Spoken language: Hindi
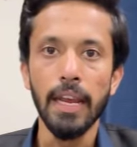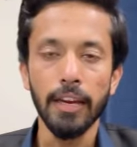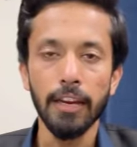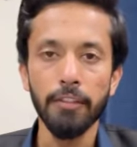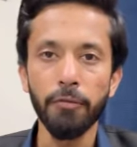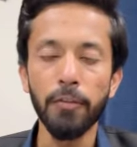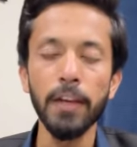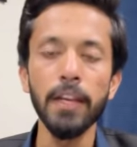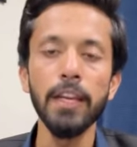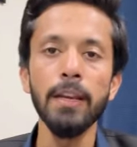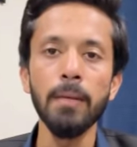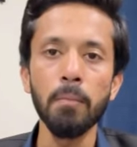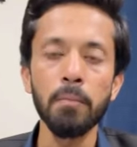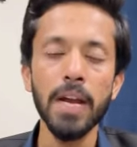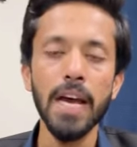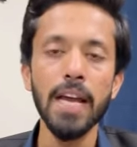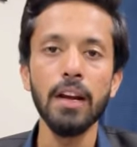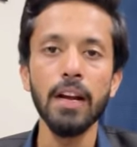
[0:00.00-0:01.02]
कि फ्री
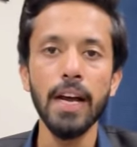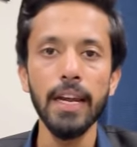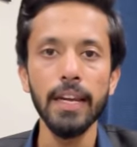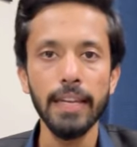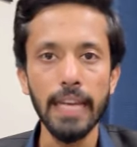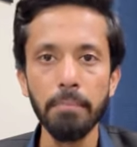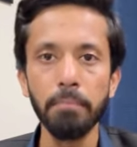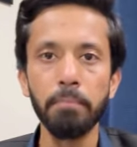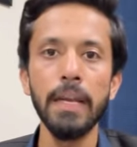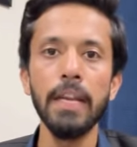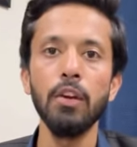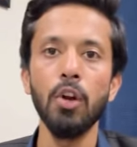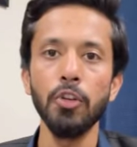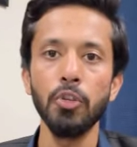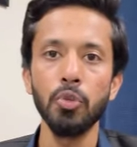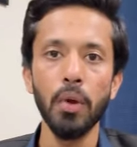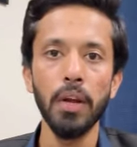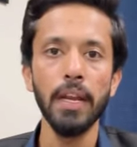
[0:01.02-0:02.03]
इमरान खान कैंपेन
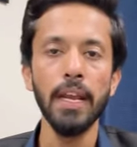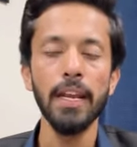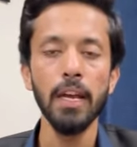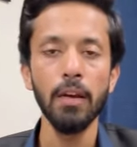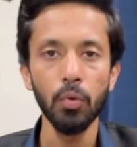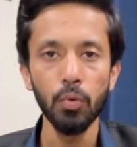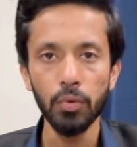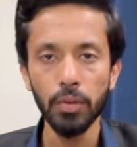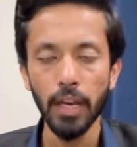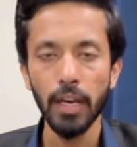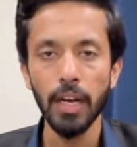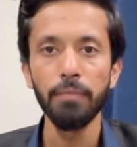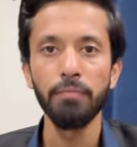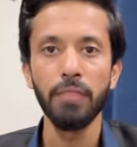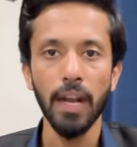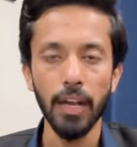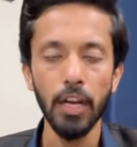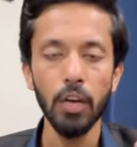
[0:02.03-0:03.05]
लॉन्च हो रही है या उनके खिलाफ
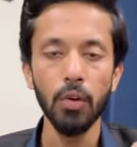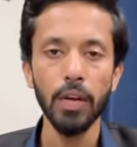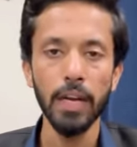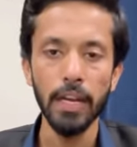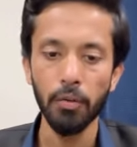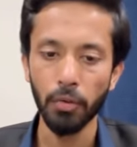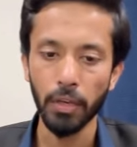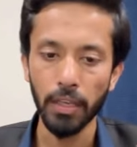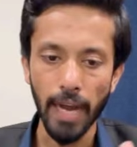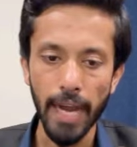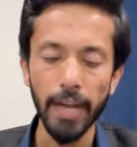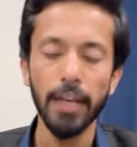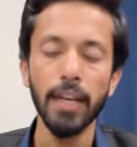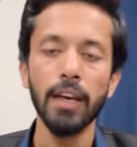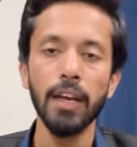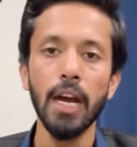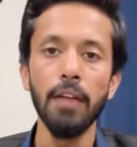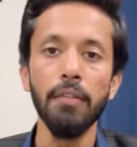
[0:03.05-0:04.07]
धरने हो रहे हैं उनकी रहाई
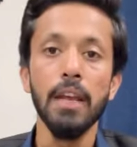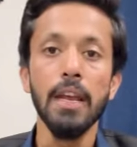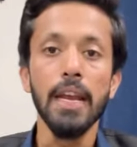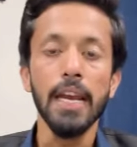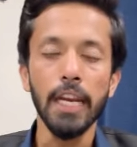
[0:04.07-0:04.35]
के खिलाफ